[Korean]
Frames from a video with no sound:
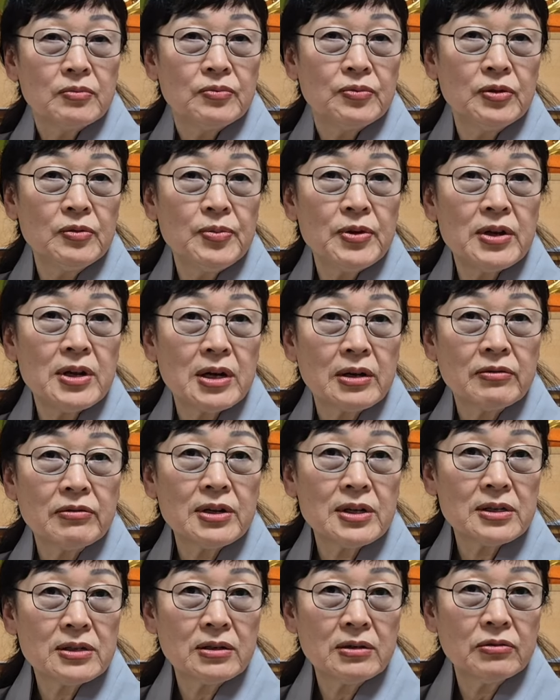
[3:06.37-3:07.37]
불편하고
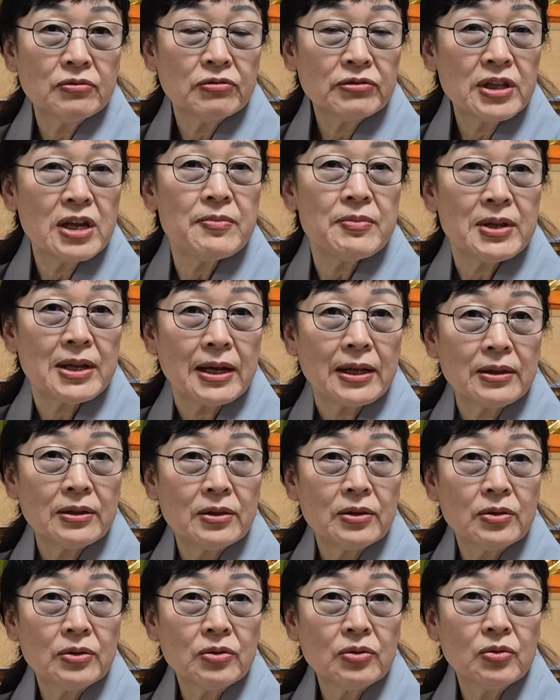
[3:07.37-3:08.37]
그래서 국태민안
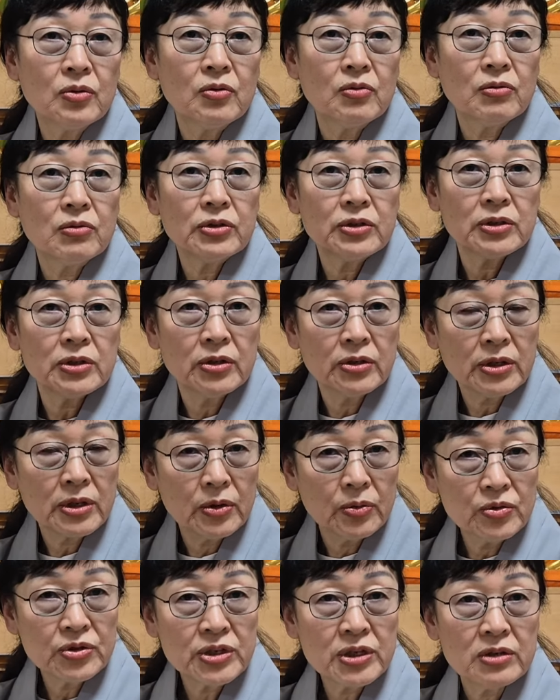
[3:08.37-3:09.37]
또 여기에
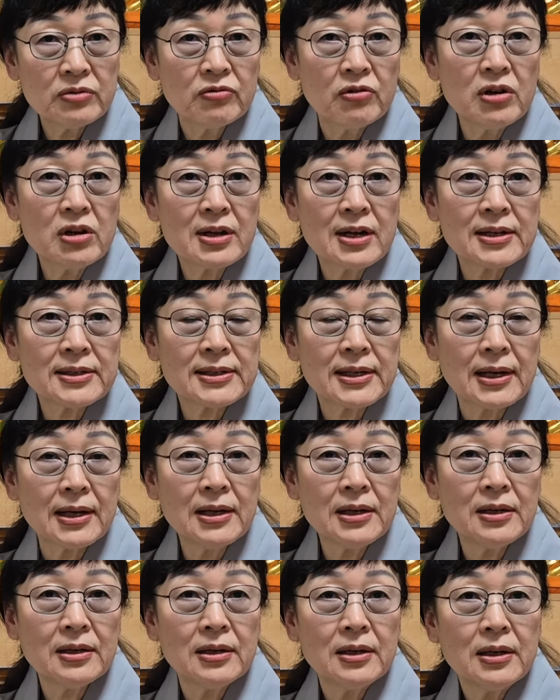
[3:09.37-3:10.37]
오시는
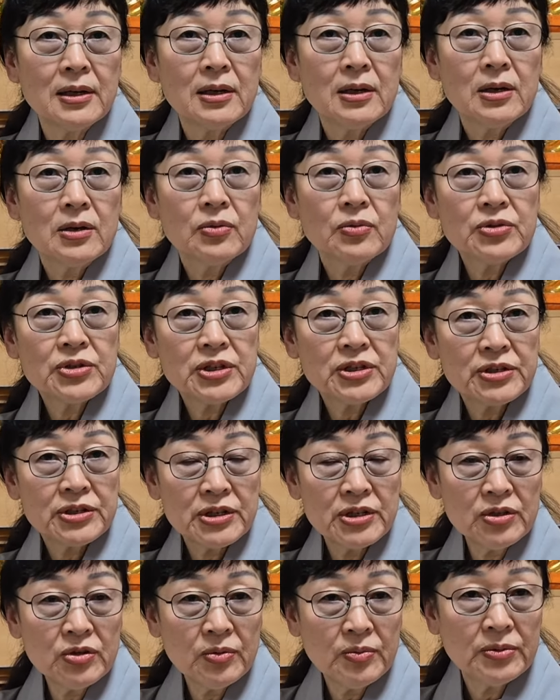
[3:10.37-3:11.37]
월강산 오시는
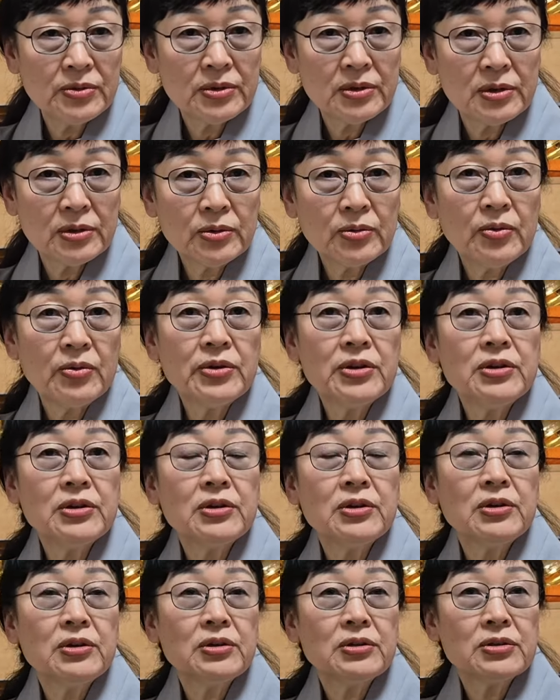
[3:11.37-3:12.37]
신도분들 또
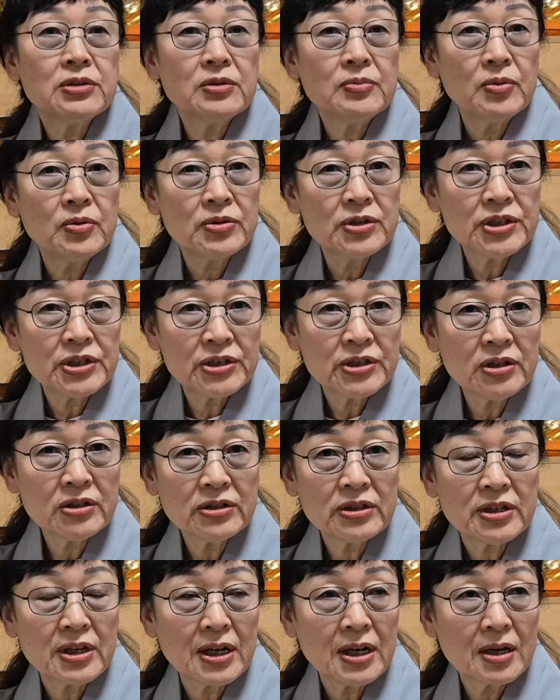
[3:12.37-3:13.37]
이것을 보는
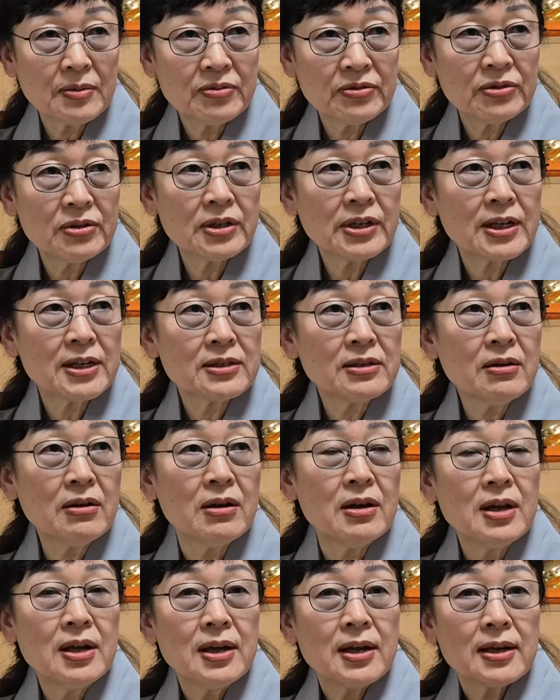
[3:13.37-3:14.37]
시청자분들께서
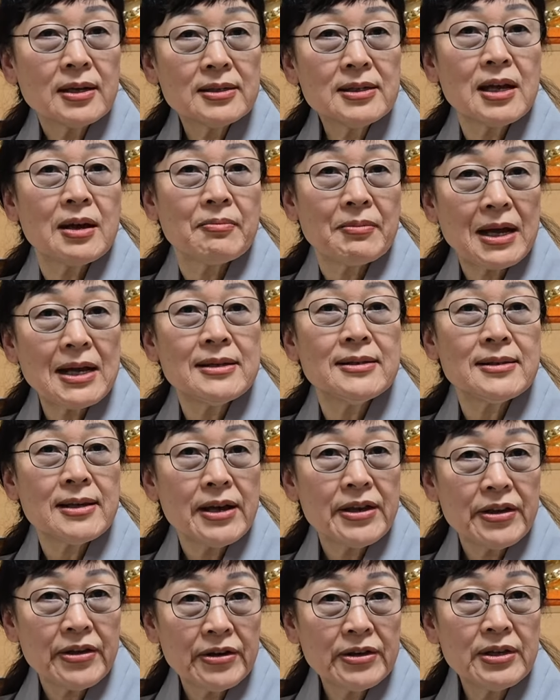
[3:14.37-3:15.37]
그냥
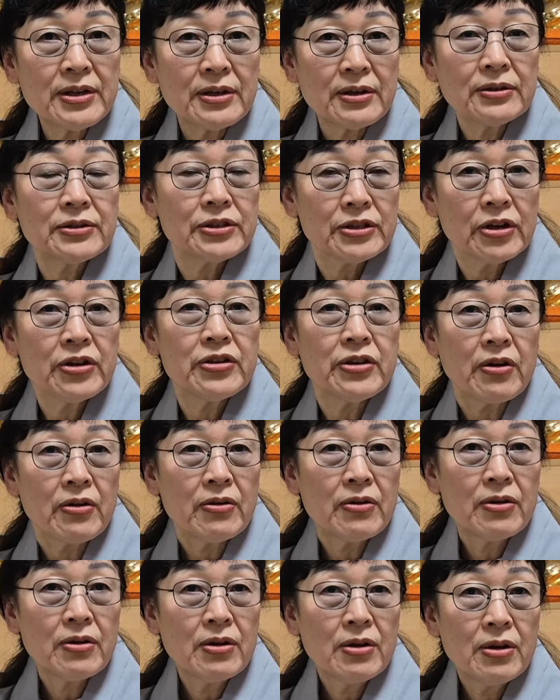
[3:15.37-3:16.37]
만사여의 여여
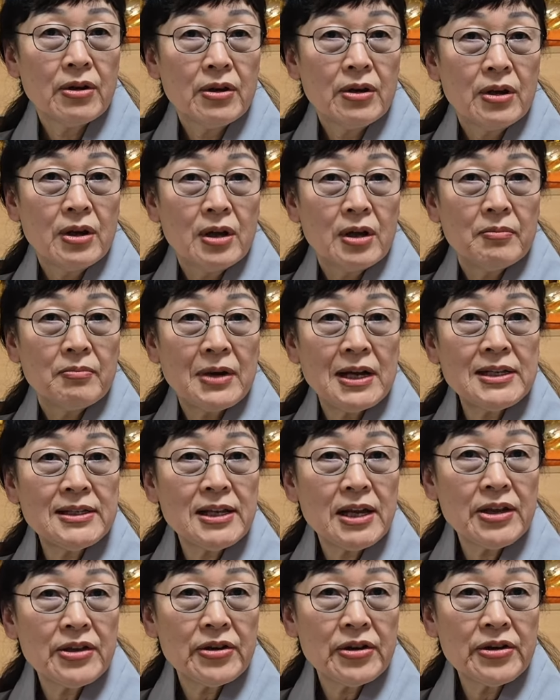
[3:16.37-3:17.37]

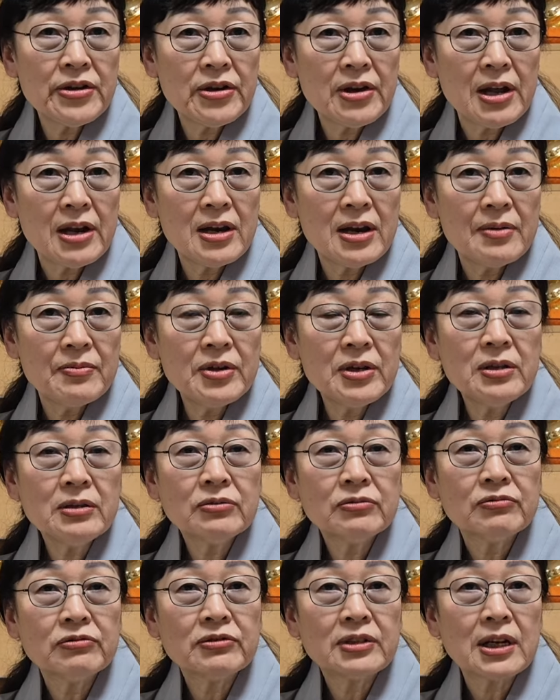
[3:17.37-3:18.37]
만사여여
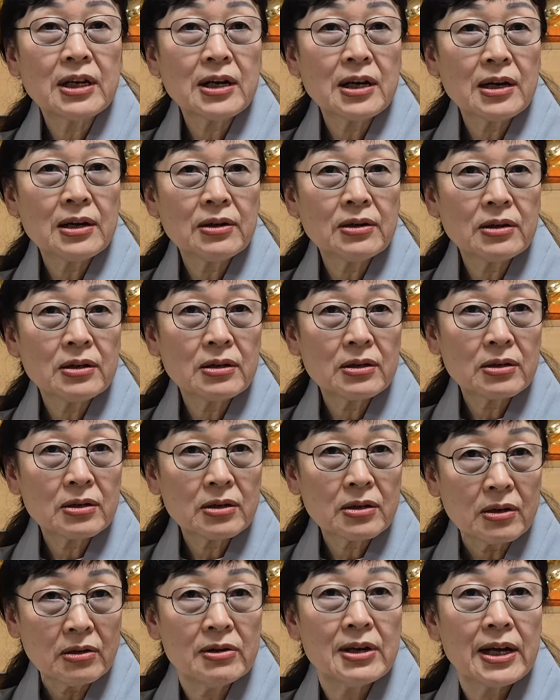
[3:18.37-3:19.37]
하려면 국가가
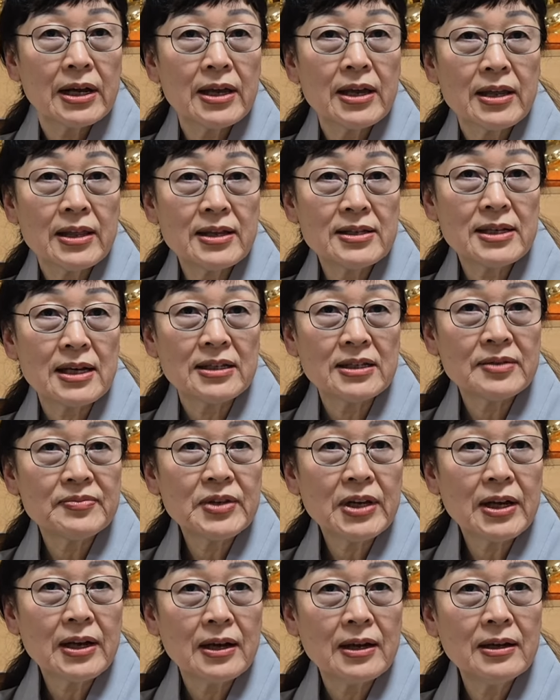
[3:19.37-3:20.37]
관항해야 되지
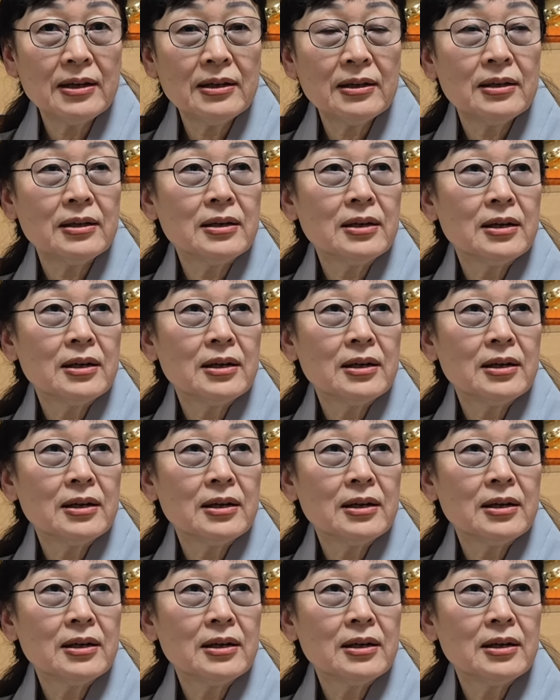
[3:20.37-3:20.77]
않습니까?